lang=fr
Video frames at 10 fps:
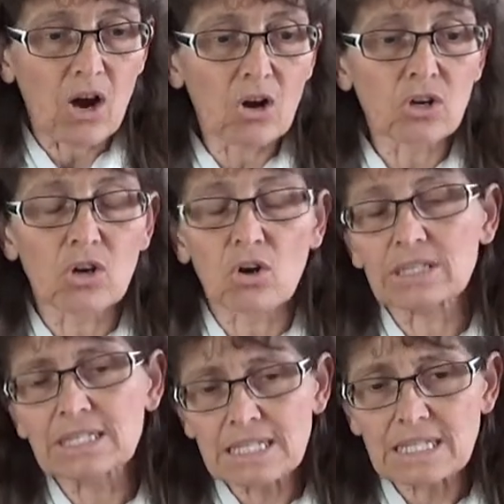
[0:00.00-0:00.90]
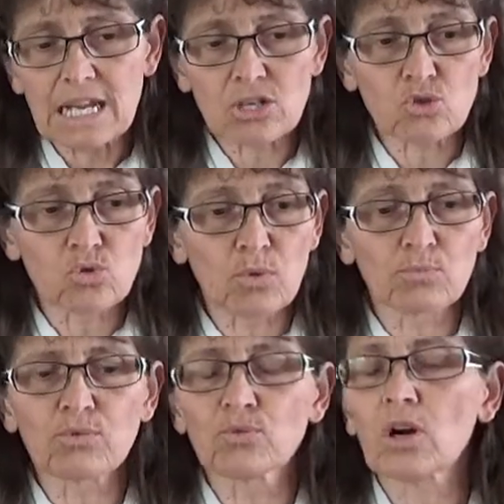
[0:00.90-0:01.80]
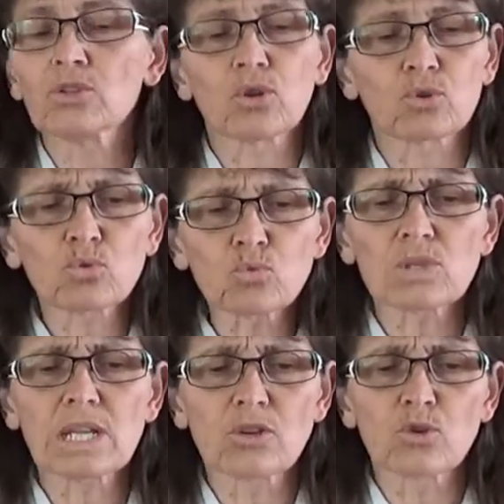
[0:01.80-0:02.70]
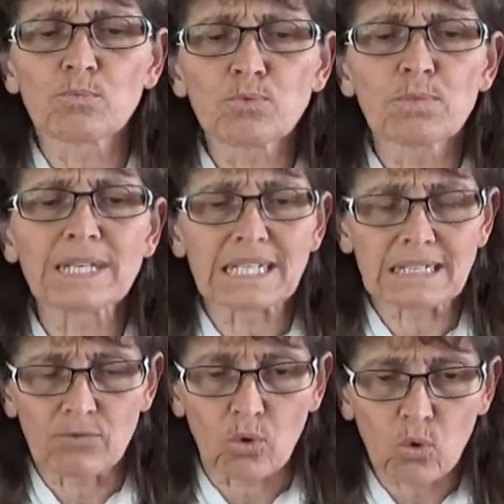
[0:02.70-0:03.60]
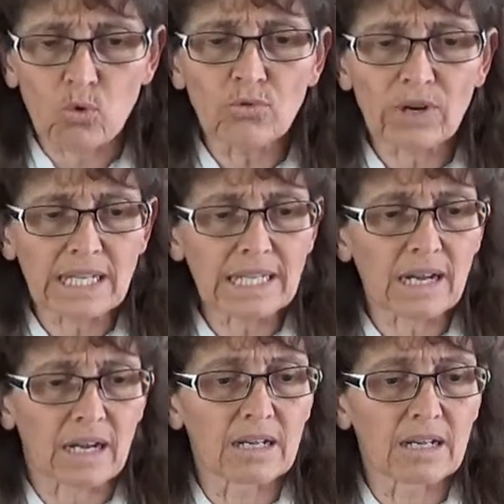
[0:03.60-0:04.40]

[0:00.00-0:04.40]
encore 10-15 jours pour vous rendre dans tous ces lieux publics qui vont rouvrir